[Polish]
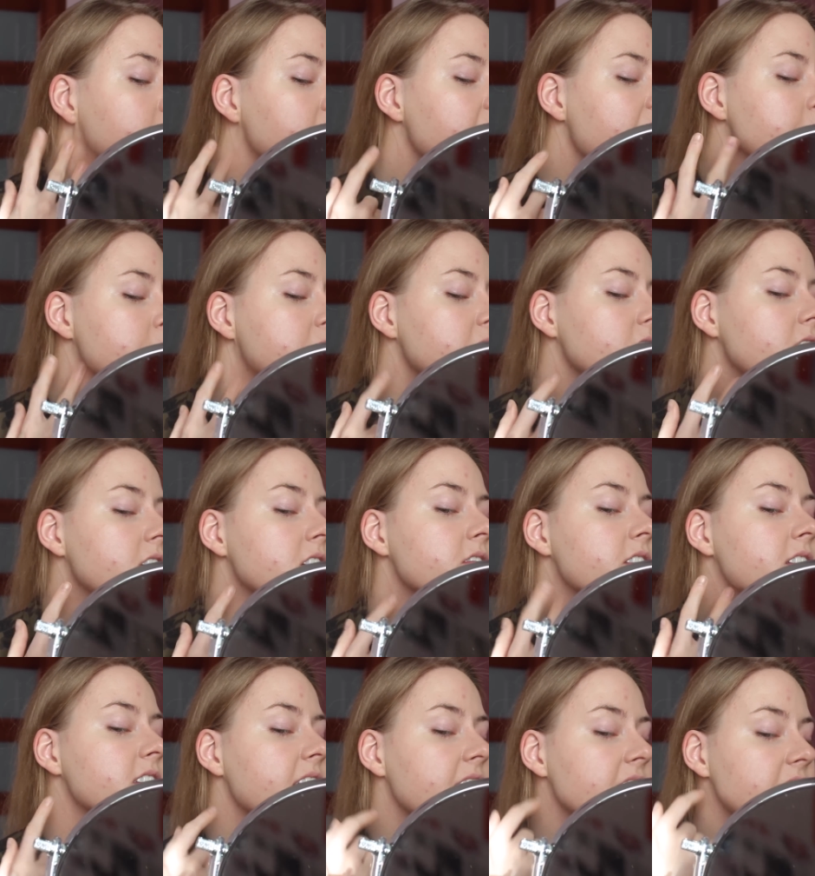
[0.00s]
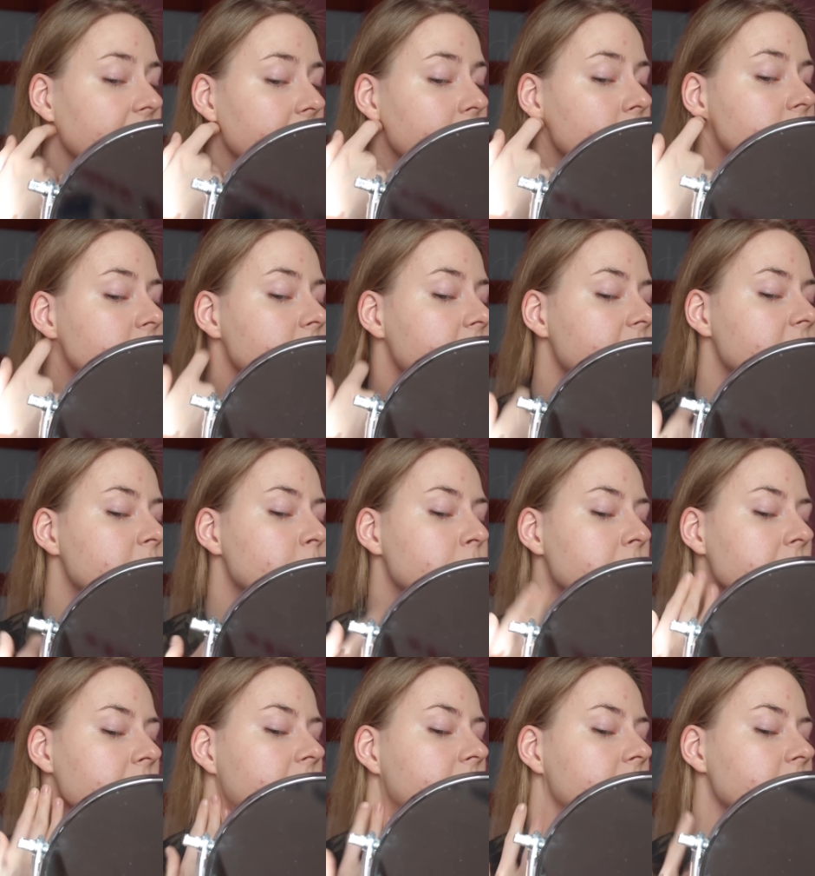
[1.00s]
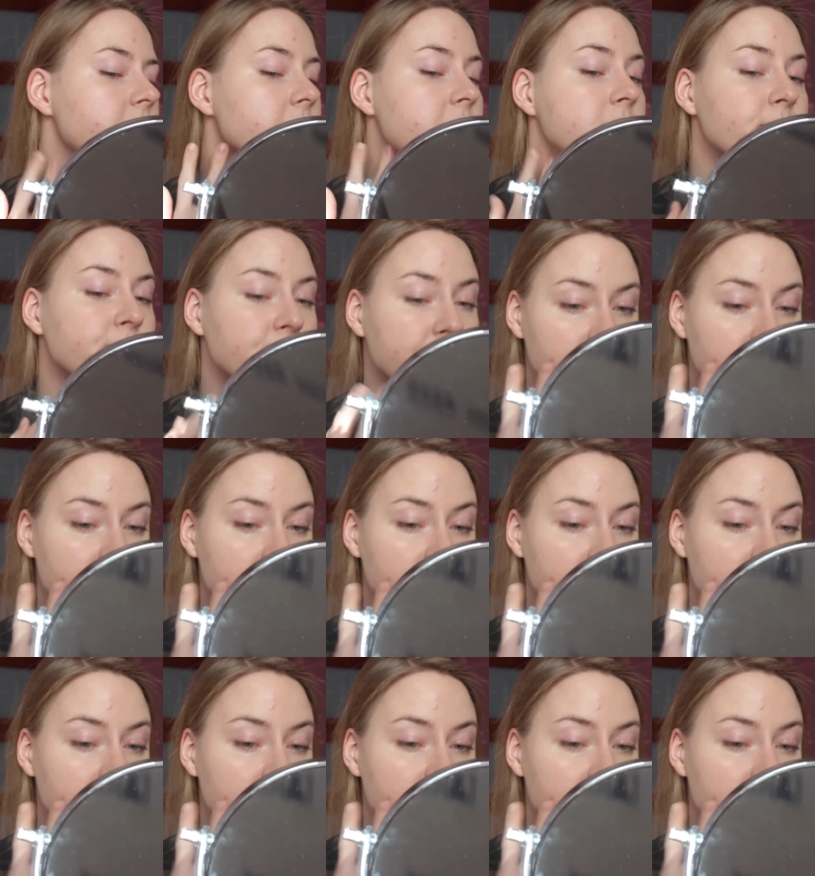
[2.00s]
Dla mnie to jest wystarczający SPF.